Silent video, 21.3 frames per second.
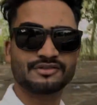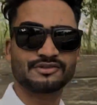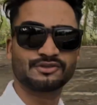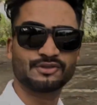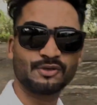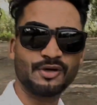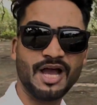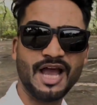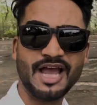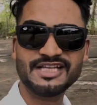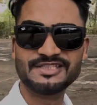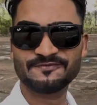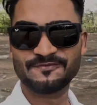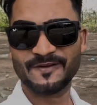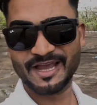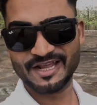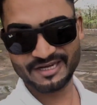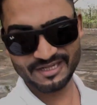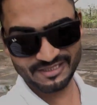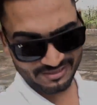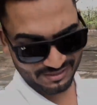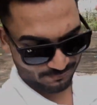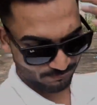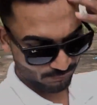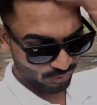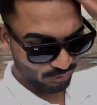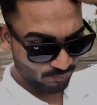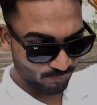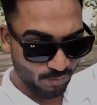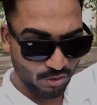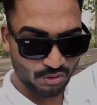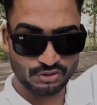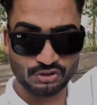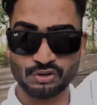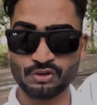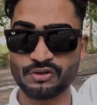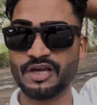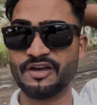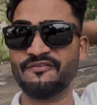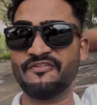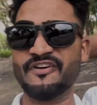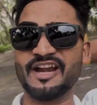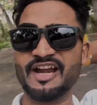तो गाइस फाइनली हम लोग पहुंच
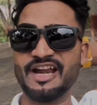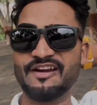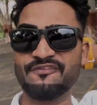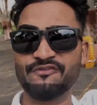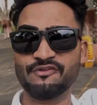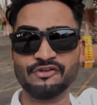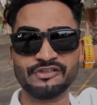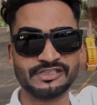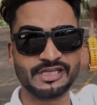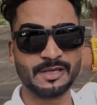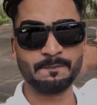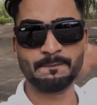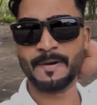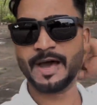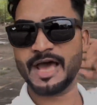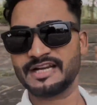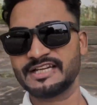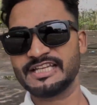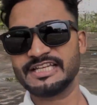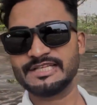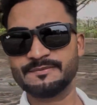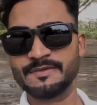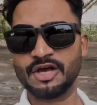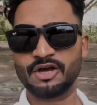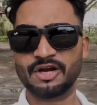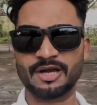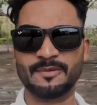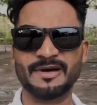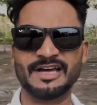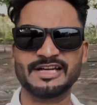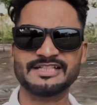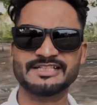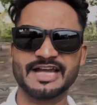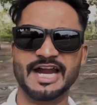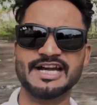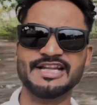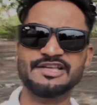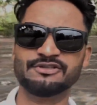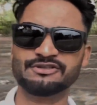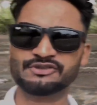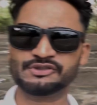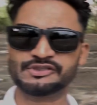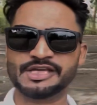चुके हैं फन एंड फूड के पार्किंग में और हमारी
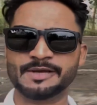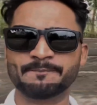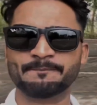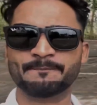गाड़ी हो चुकी है